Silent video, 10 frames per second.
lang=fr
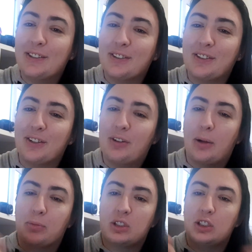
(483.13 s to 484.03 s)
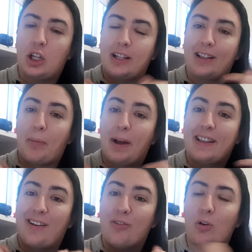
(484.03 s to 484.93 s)
Donc euh, voilà, mon tic-tac est en
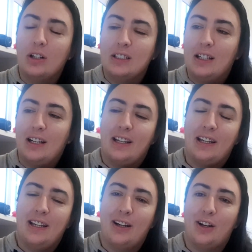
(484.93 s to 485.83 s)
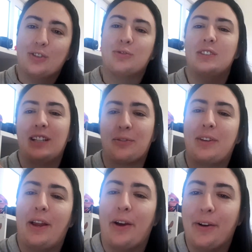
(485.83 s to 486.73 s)
partage. Et euh, je vous dis à
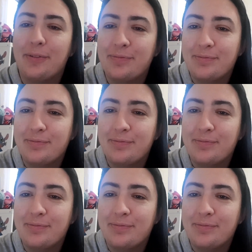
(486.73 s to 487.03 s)
tout à l'heure.